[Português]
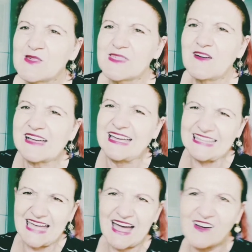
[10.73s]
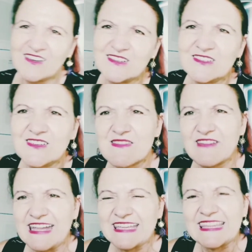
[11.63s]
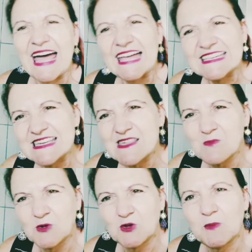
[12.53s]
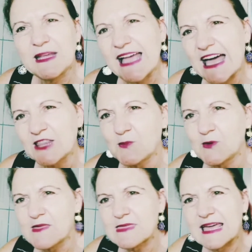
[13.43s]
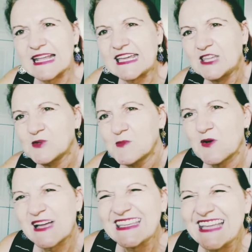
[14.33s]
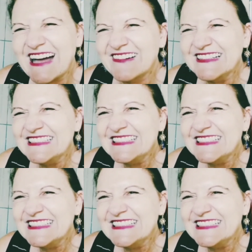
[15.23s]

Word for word: bem-vindos ao canal Luz Variedades. Muito obrigado por estar aqui no meu canal.